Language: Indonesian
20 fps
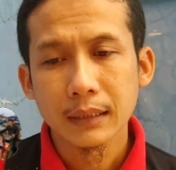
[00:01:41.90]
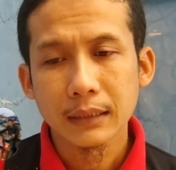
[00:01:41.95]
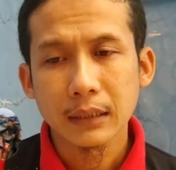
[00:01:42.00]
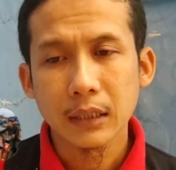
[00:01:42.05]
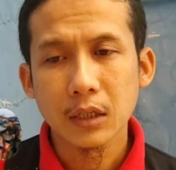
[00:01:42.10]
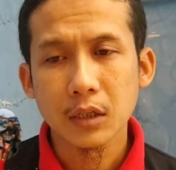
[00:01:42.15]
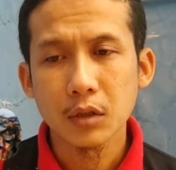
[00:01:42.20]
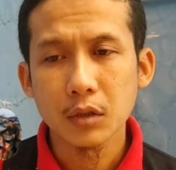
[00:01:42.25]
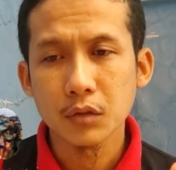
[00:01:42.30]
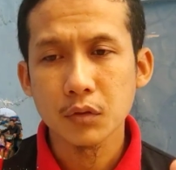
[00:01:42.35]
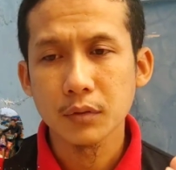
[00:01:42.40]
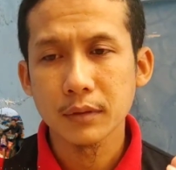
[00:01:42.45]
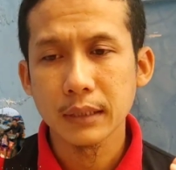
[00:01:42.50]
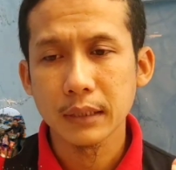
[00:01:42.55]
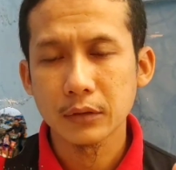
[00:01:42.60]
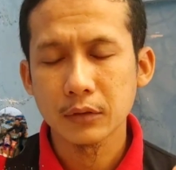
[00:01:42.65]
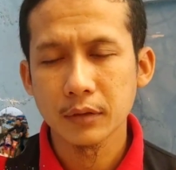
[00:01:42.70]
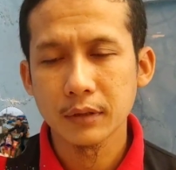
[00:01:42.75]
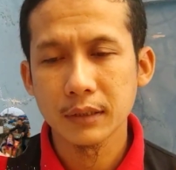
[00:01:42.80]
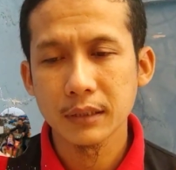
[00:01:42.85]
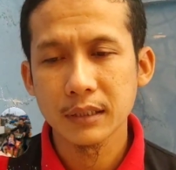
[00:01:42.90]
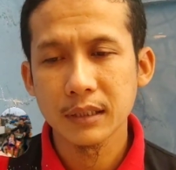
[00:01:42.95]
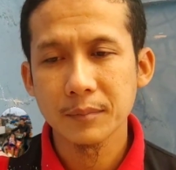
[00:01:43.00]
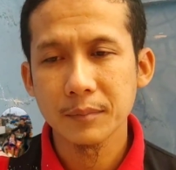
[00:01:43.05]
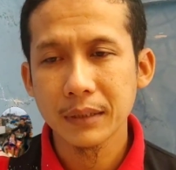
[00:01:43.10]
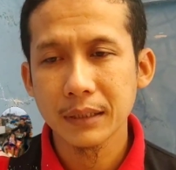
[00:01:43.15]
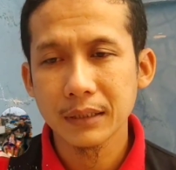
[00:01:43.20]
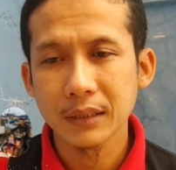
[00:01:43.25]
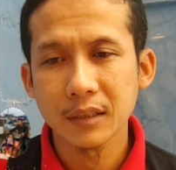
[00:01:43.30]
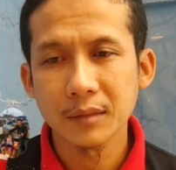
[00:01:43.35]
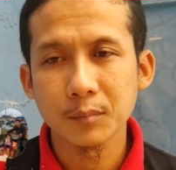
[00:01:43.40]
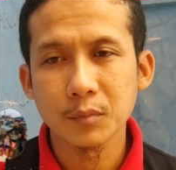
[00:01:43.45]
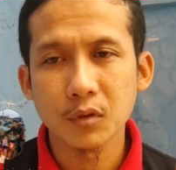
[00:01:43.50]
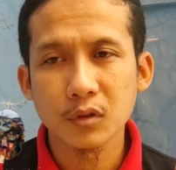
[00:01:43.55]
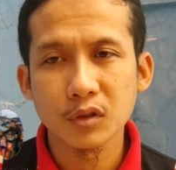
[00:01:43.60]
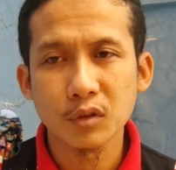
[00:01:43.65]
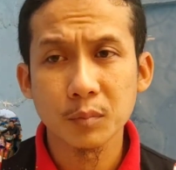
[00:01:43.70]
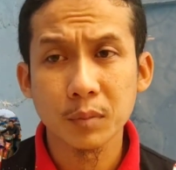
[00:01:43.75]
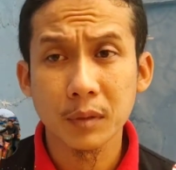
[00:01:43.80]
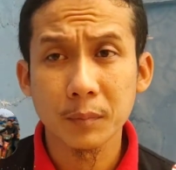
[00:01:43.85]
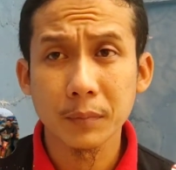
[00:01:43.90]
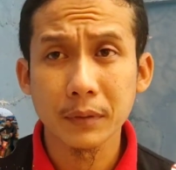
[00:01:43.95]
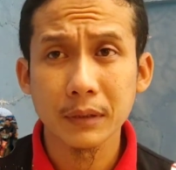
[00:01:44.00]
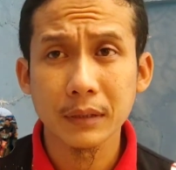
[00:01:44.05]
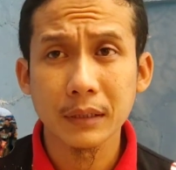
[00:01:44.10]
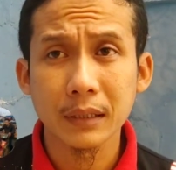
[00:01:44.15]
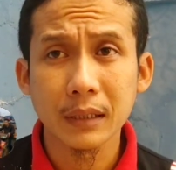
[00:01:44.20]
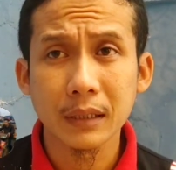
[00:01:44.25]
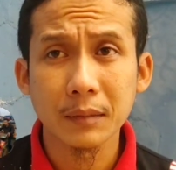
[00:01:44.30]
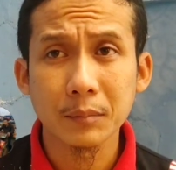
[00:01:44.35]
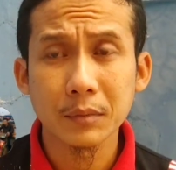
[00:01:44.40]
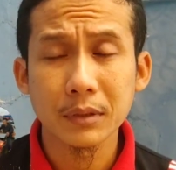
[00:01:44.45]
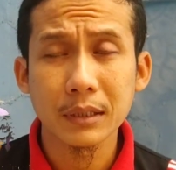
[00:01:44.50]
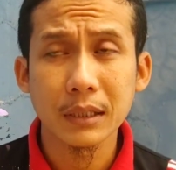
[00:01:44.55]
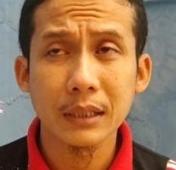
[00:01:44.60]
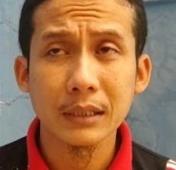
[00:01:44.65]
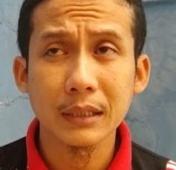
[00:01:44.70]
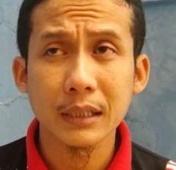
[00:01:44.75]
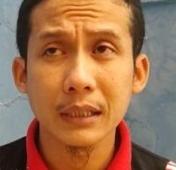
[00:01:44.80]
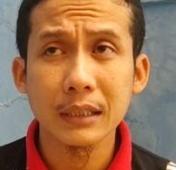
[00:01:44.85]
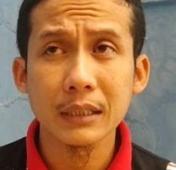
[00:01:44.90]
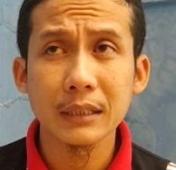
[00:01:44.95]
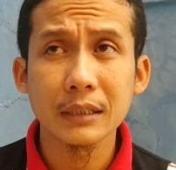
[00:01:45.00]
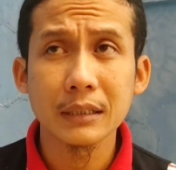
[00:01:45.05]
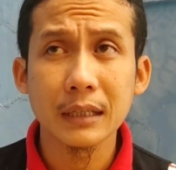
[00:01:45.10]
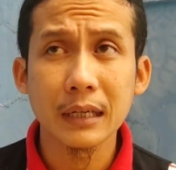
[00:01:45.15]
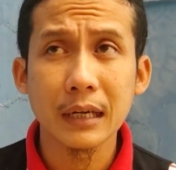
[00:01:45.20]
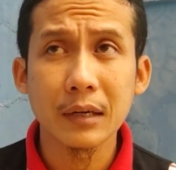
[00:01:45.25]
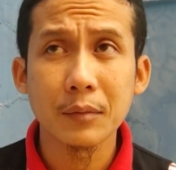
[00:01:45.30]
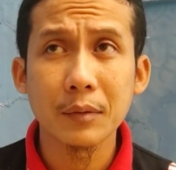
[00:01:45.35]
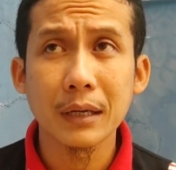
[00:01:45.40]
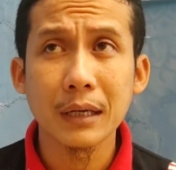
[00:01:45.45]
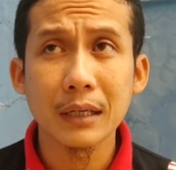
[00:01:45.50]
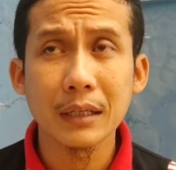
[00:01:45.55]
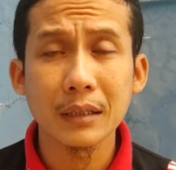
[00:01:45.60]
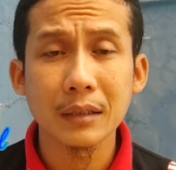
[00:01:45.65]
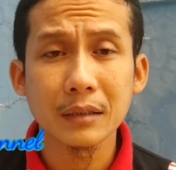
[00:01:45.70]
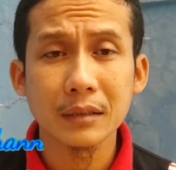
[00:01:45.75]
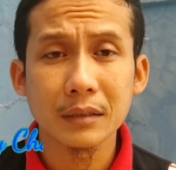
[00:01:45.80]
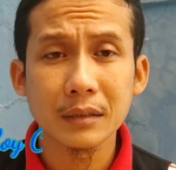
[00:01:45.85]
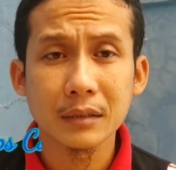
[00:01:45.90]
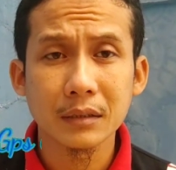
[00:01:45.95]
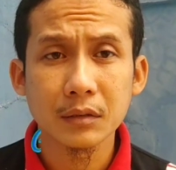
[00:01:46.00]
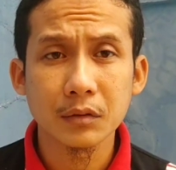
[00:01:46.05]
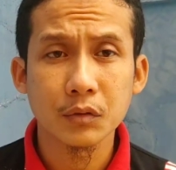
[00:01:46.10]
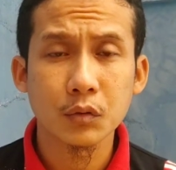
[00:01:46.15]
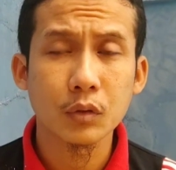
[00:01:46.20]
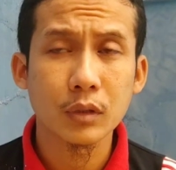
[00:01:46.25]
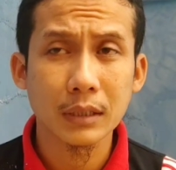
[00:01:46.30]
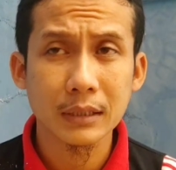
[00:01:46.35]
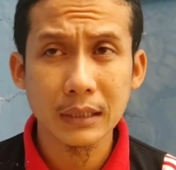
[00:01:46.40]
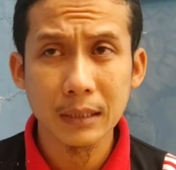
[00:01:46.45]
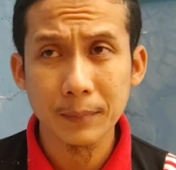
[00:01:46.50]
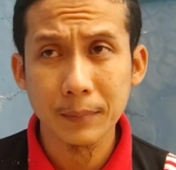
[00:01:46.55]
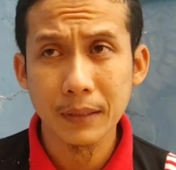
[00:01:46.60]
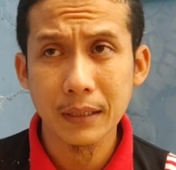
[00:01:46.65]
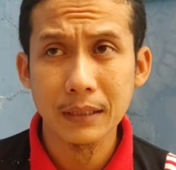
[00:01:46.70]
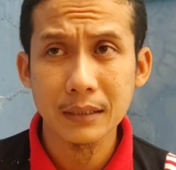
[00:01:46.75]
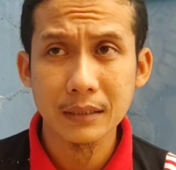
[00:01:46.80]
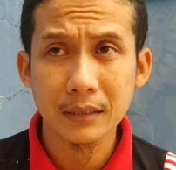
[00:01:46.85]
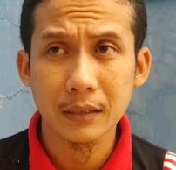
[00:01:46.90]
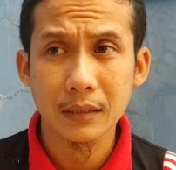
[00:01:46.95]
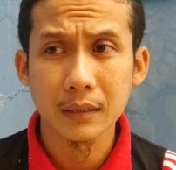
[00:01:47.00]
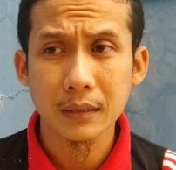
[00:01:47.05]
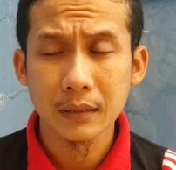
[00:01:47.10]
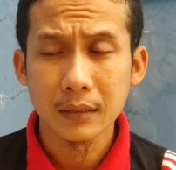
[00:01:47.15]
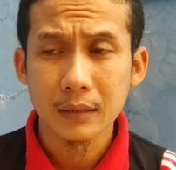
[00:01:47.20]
kalau sudah kondisi makan pur superfitnya, misalnya nih di awal sudah saya bahas ya,